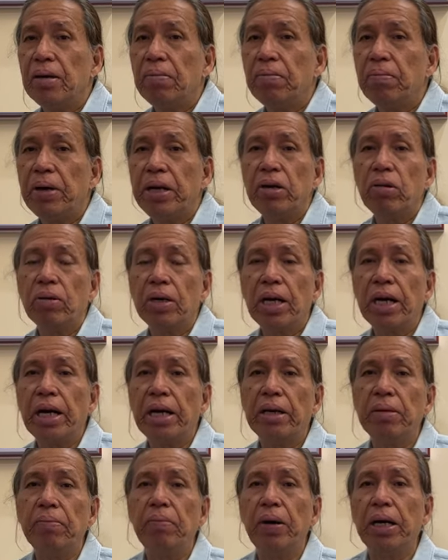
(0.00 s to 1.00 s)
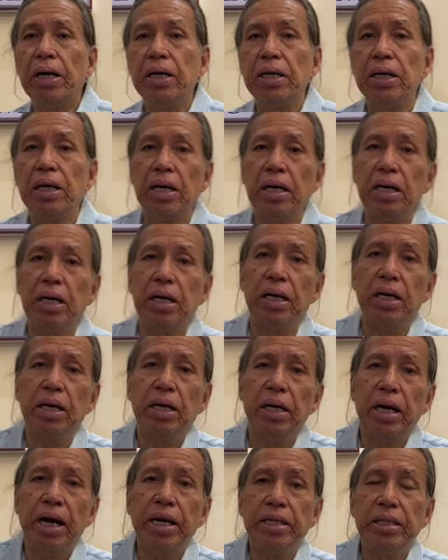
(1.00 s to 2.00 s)
merong kakaibang
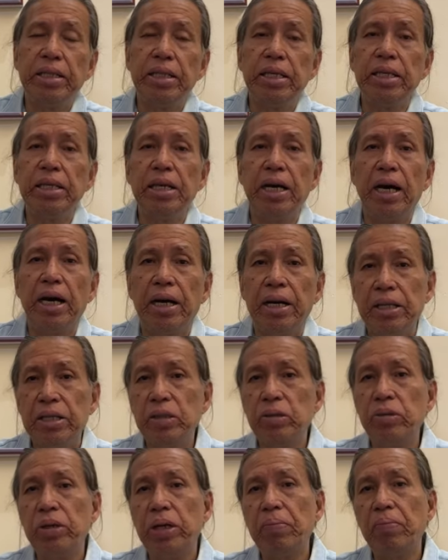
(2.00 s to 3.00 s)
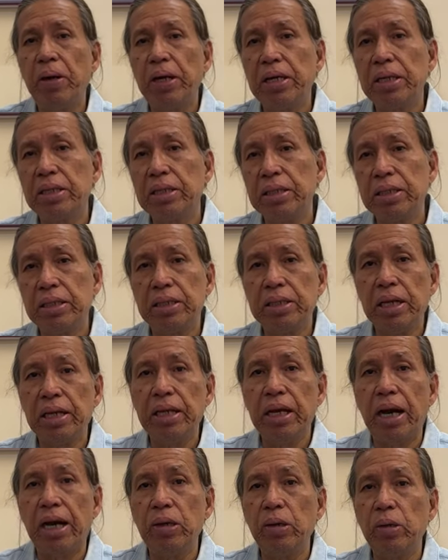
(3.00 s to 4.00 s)
uh, idea yung ibang
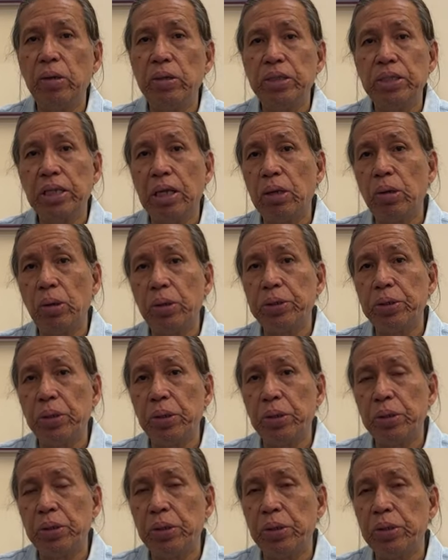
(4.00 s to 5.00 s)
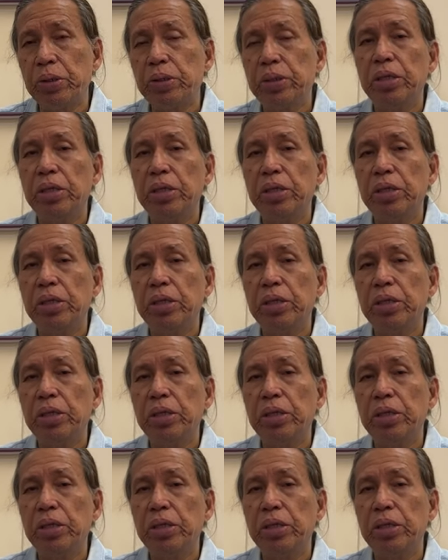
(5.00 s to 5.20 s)
nanalo sa loto, no?